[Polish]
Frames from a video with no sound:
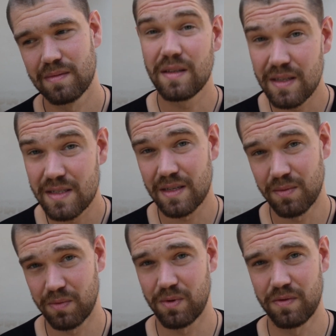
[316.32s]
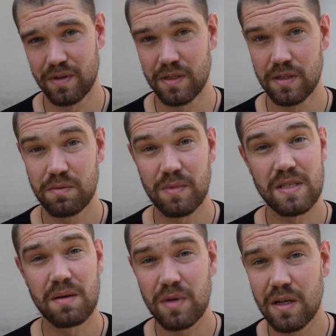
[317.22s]
nic nie ma powiedzieć, ma
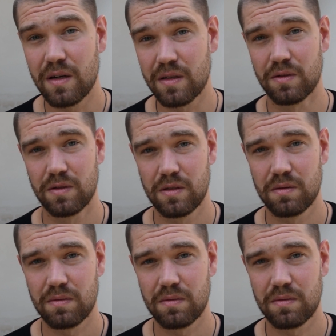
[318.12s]
zamilknąć.